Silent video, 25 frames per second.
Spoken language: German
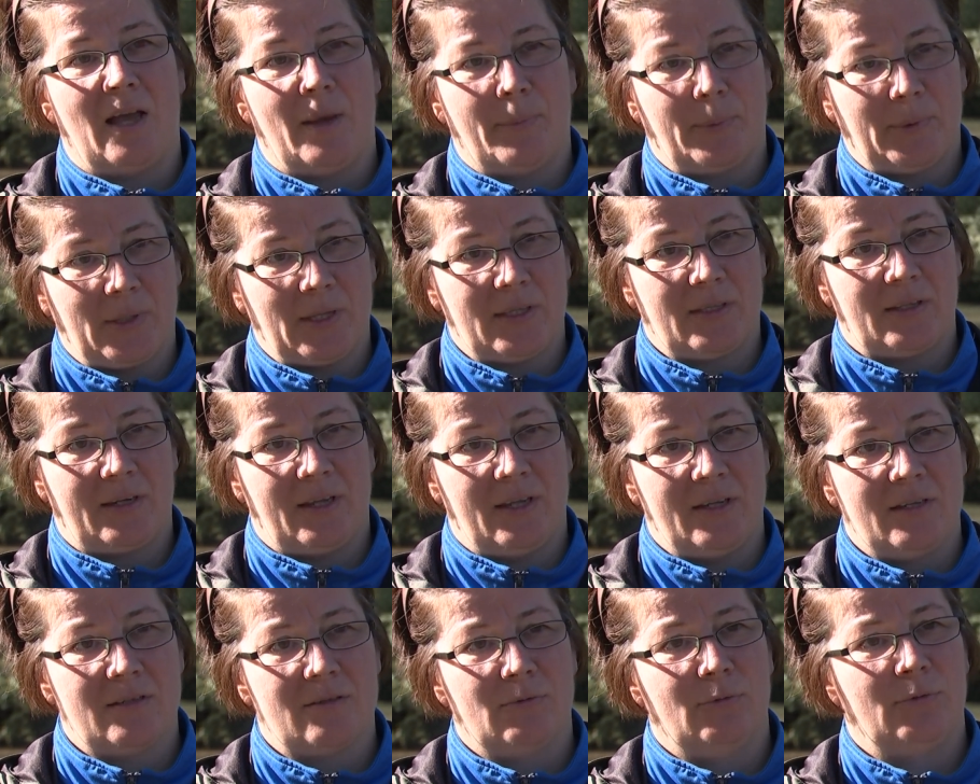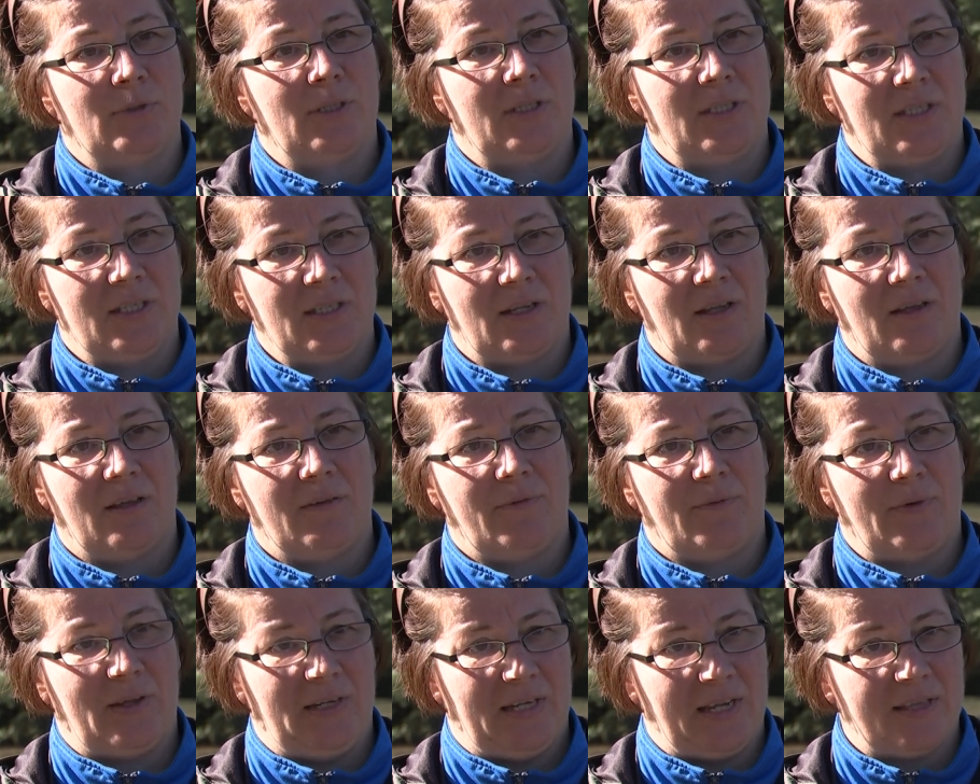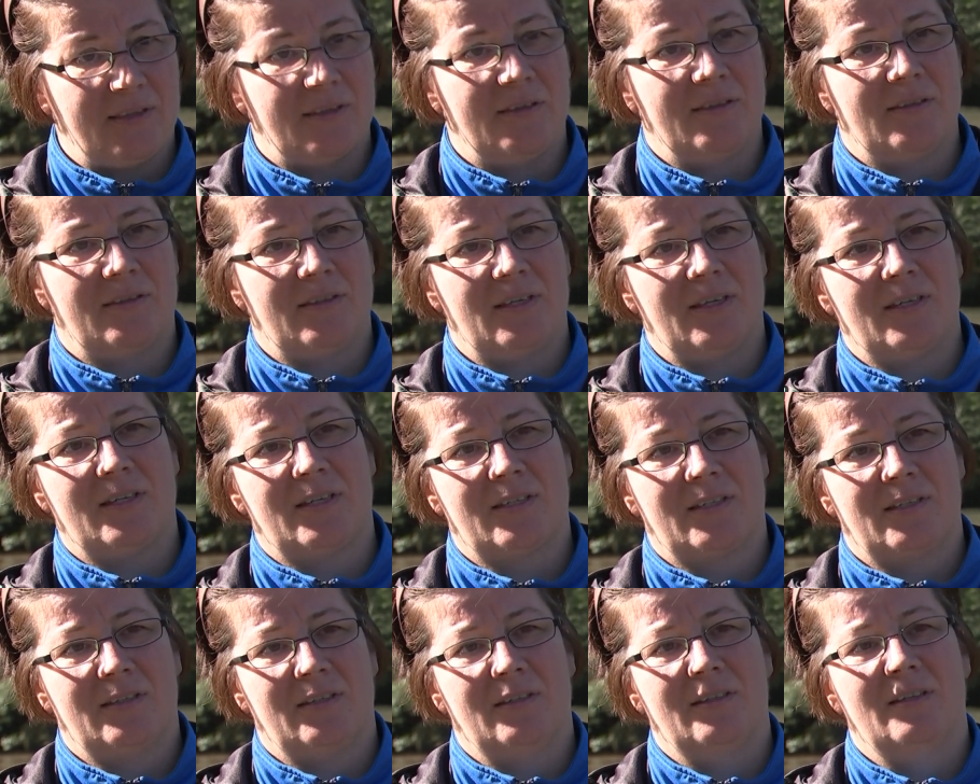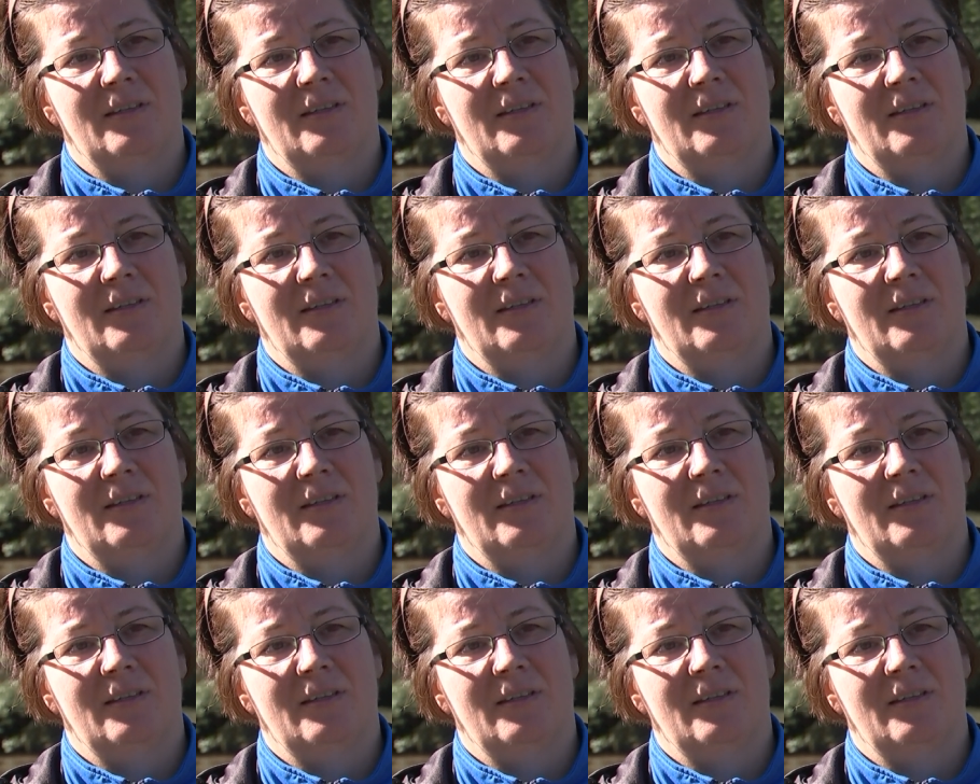abgetrennt und die Tiere verletzen sich